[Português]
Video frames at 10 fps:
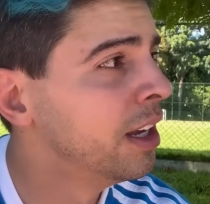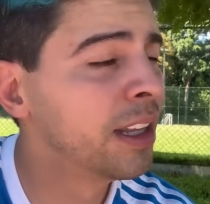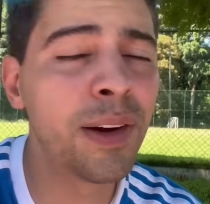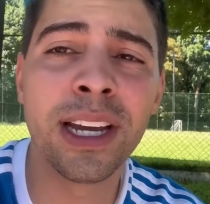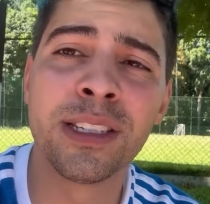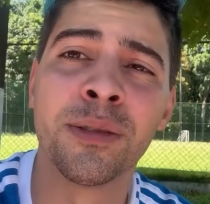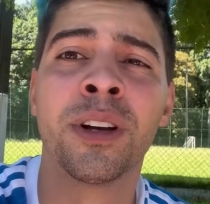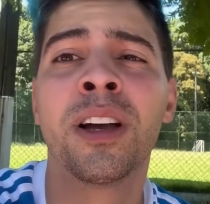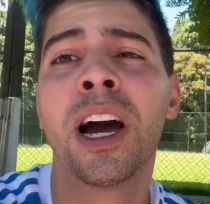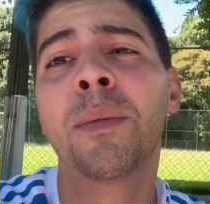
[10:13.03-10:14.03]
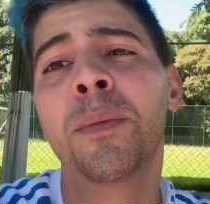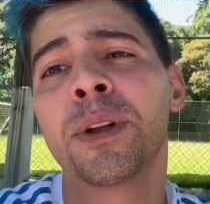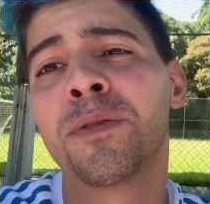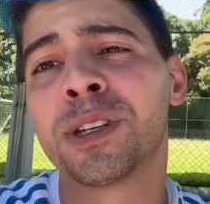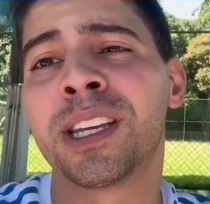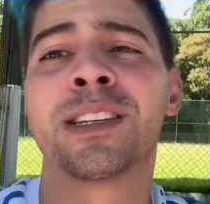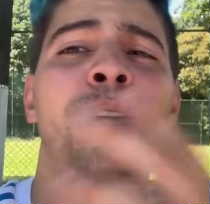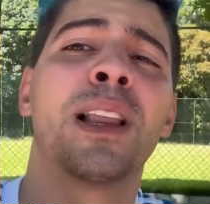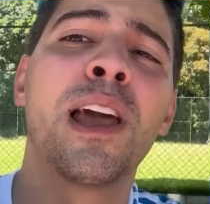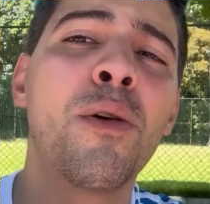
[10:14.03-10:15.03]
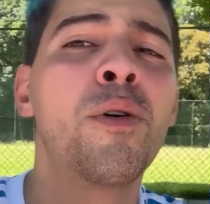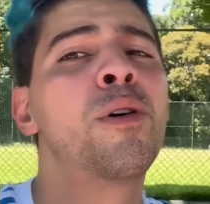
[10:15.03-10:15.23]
Então é isso. Amo muito vocês. Valeu,